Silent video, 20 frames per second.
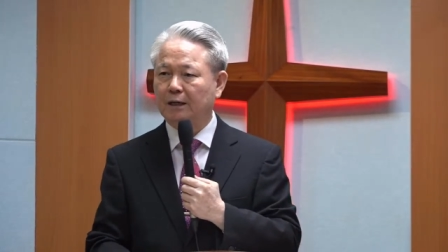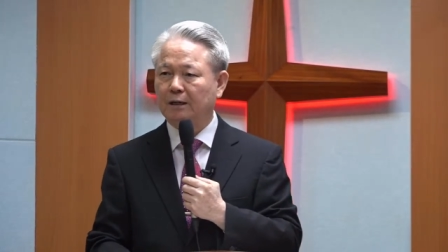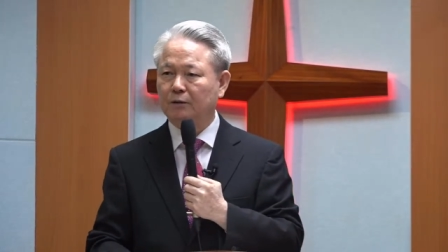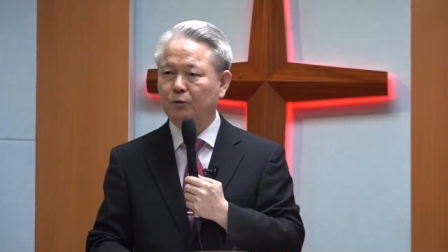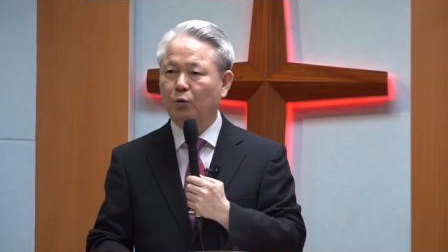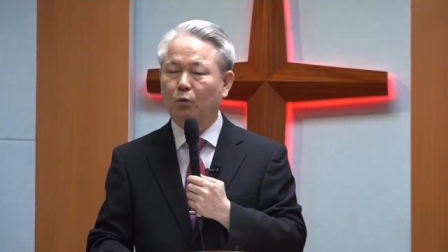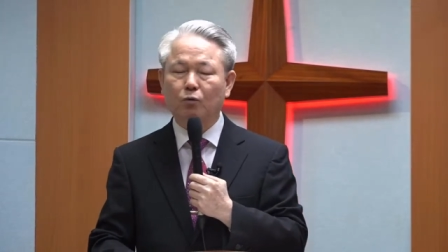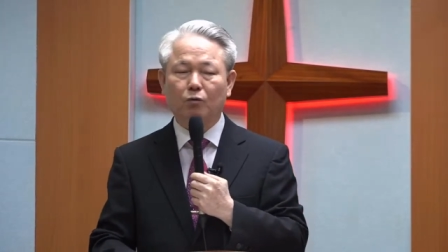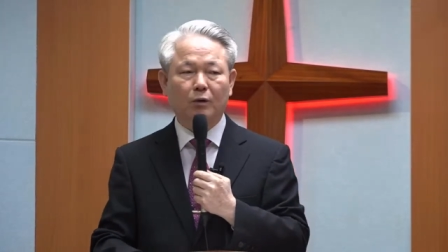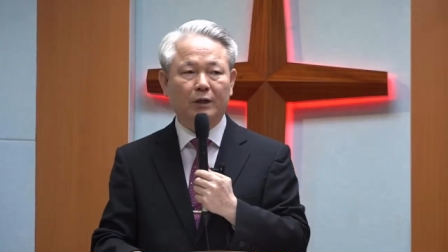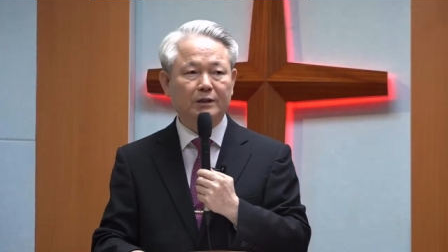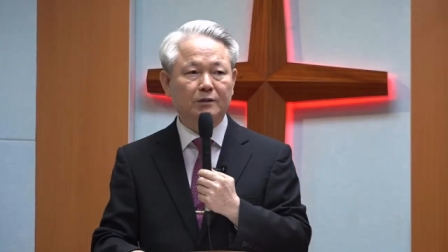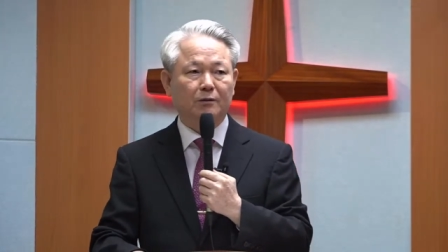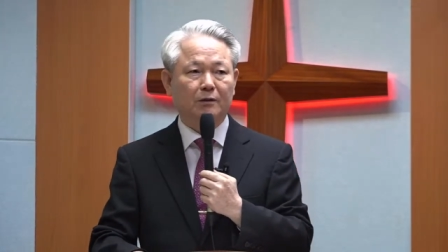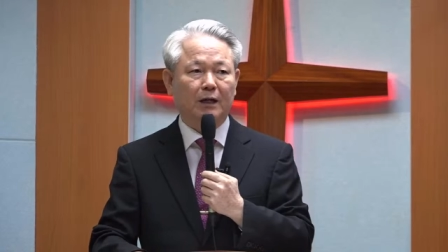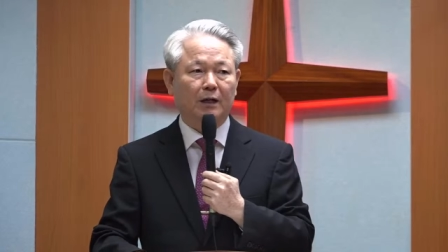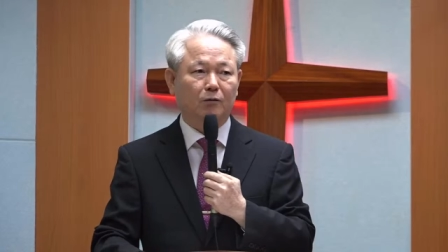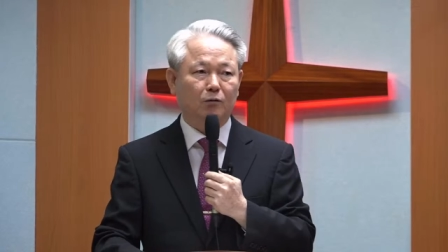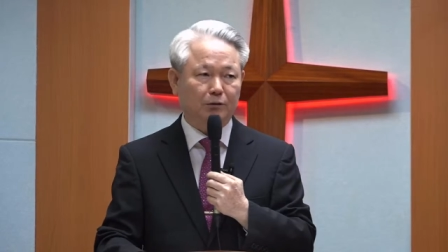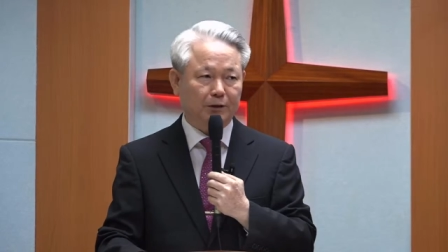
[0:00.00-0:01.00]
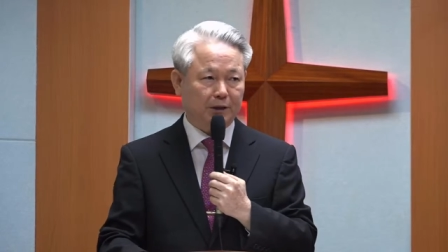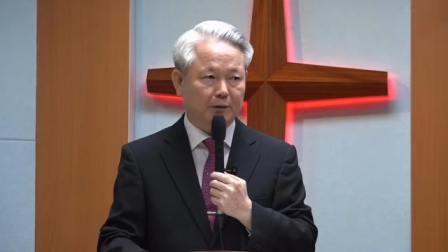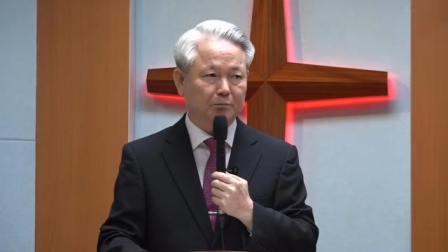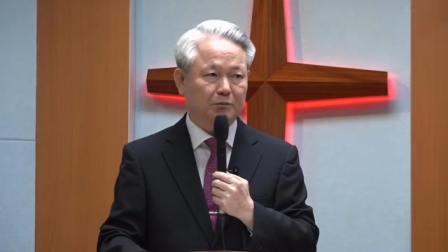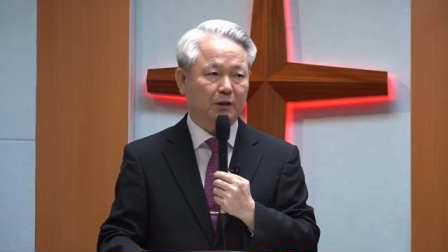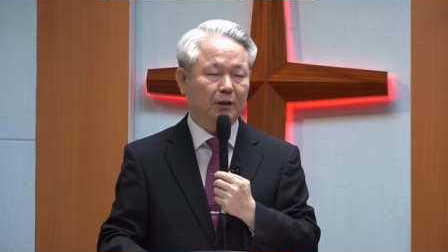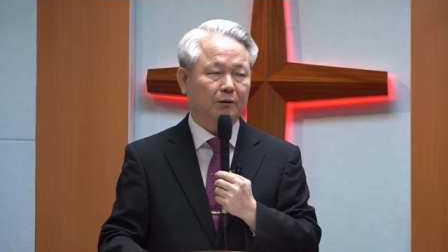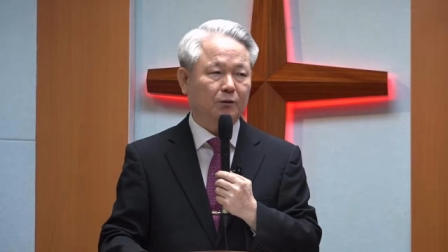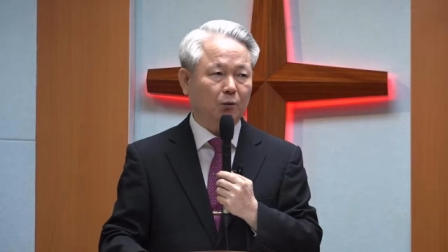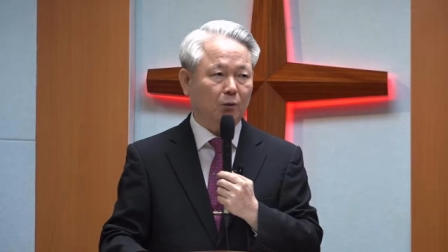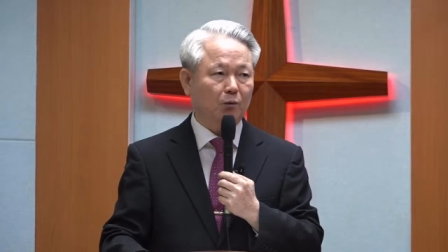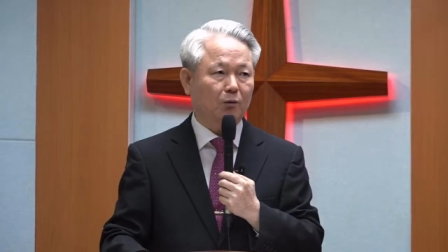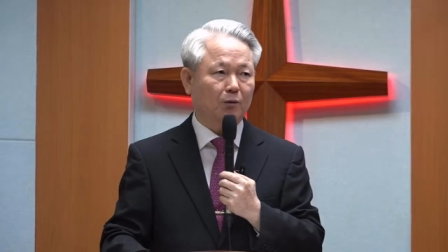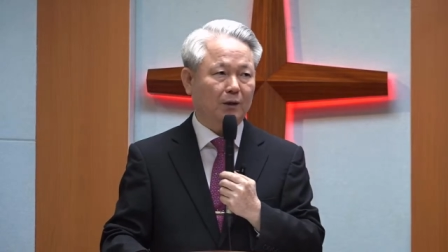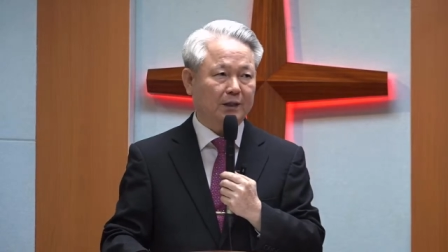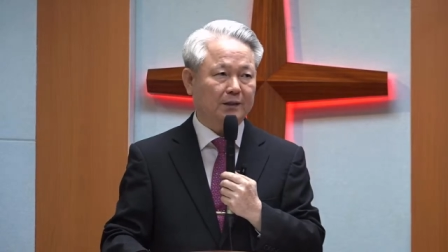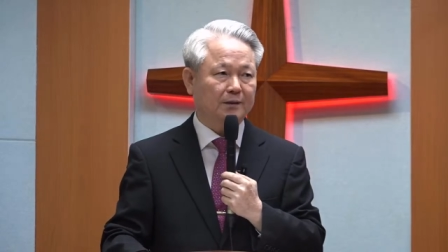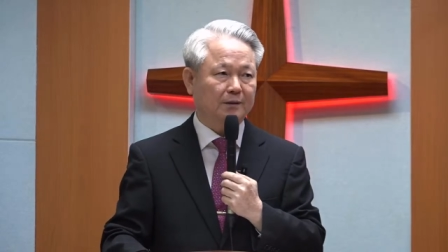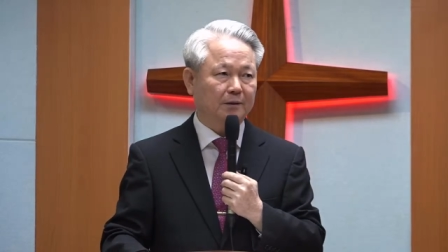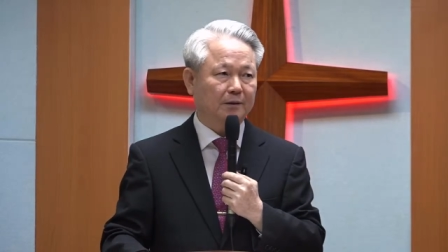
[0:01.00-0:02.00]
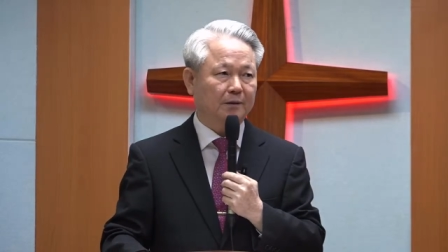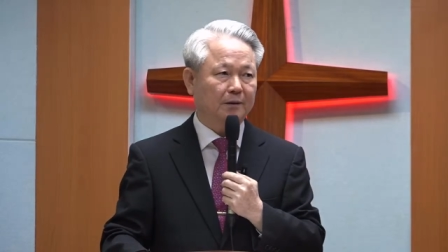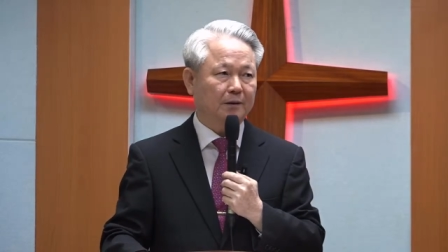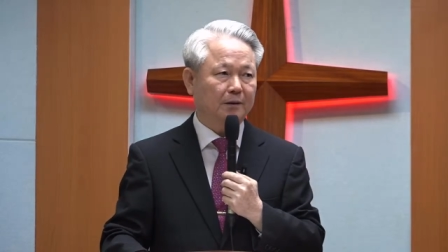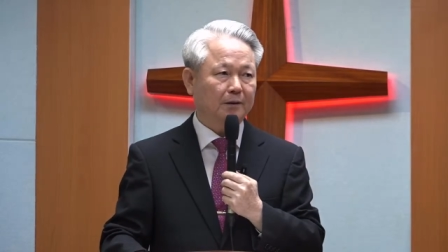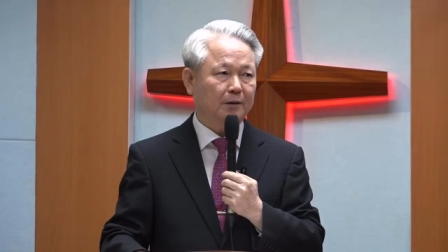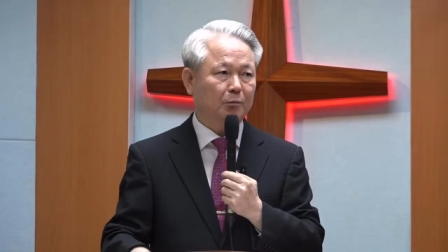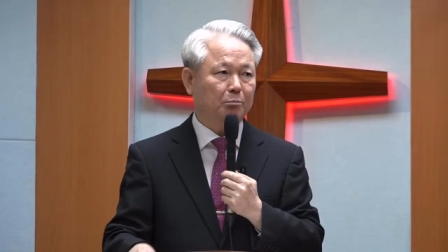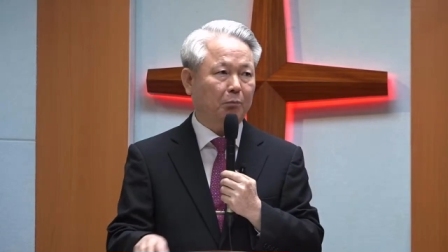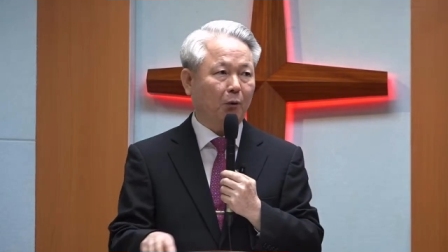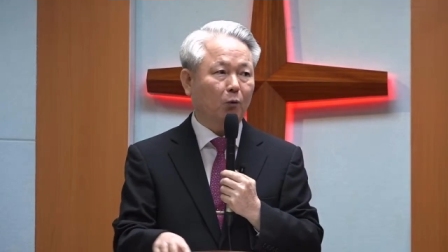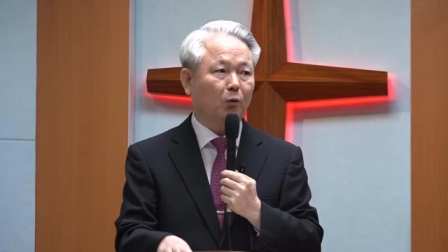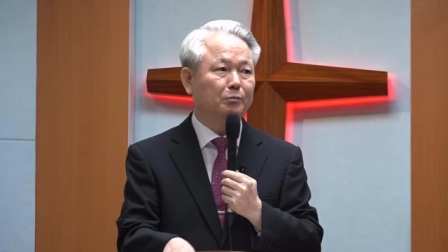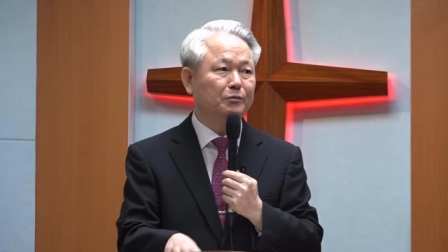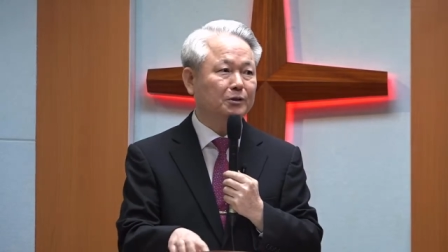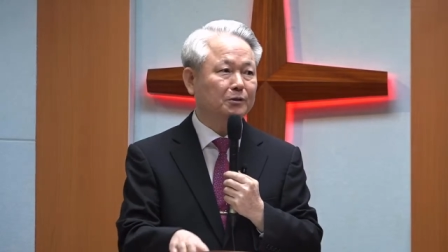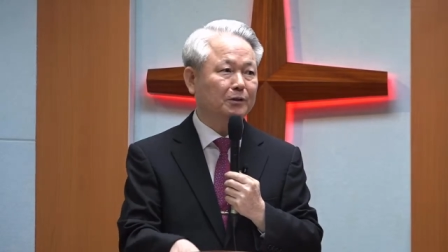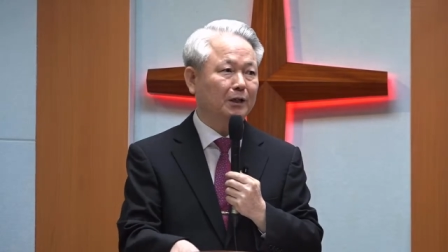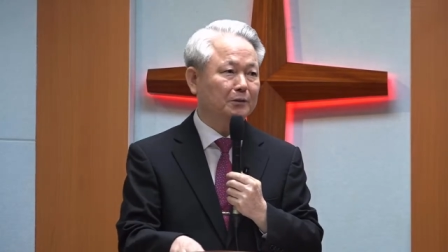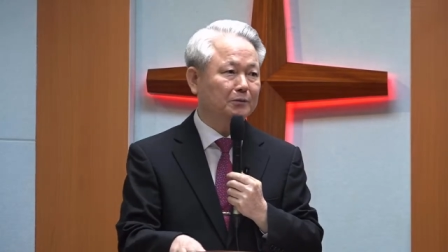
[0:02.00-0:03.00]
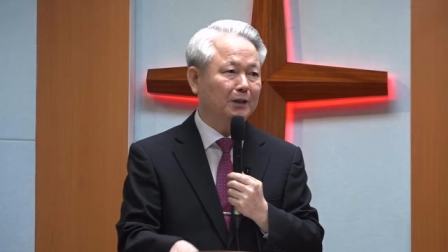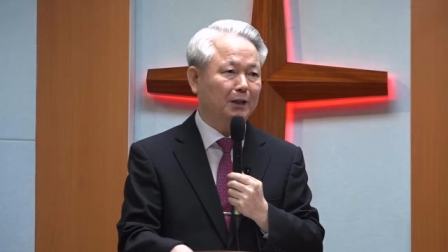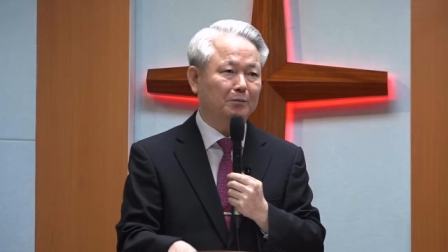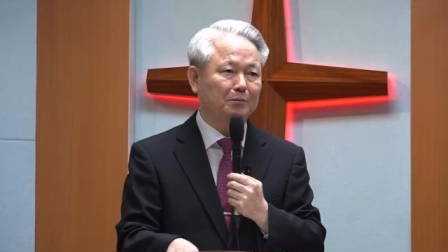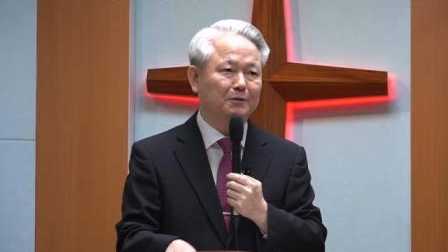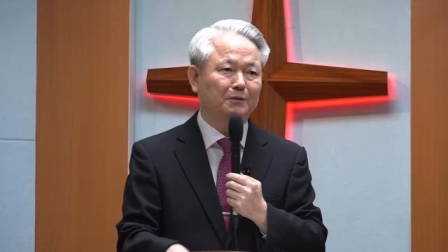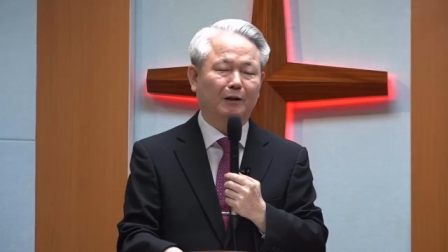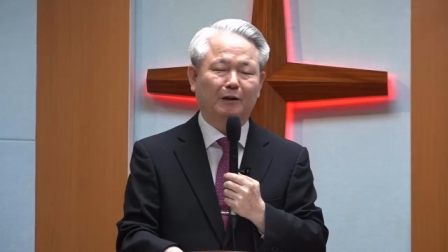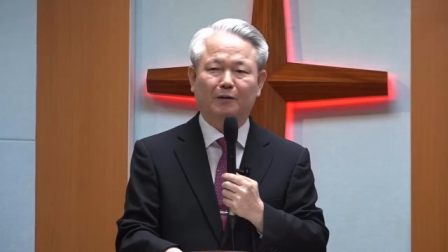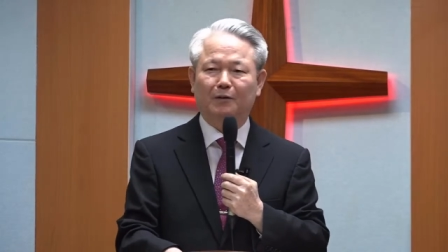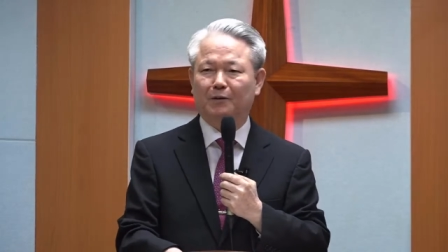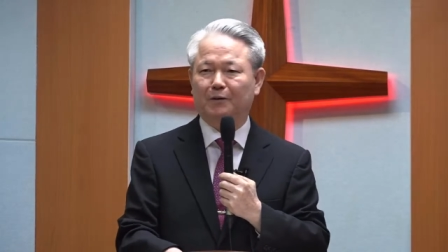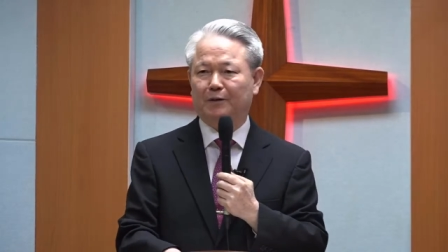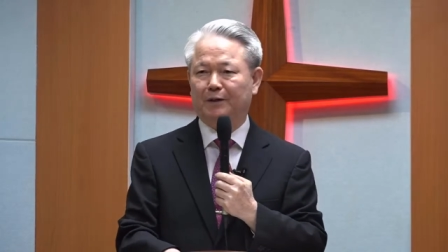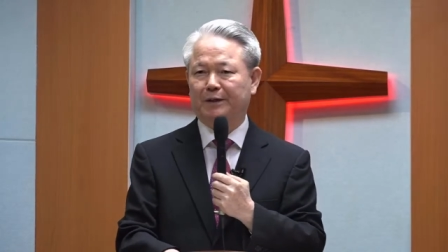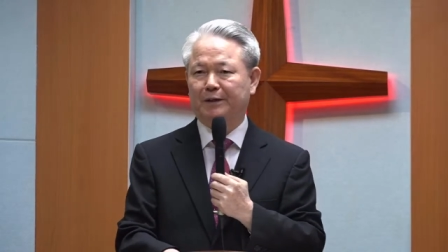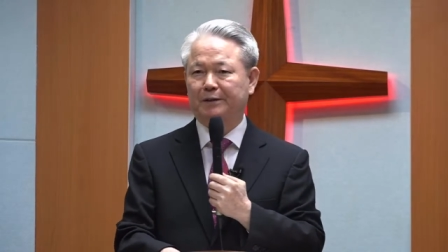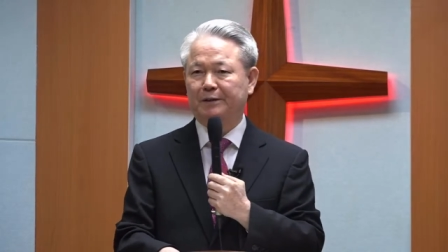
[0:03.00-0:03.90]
교과서라고 얘기합니다. 교과서. 복음서대로 살면 되는 거예요.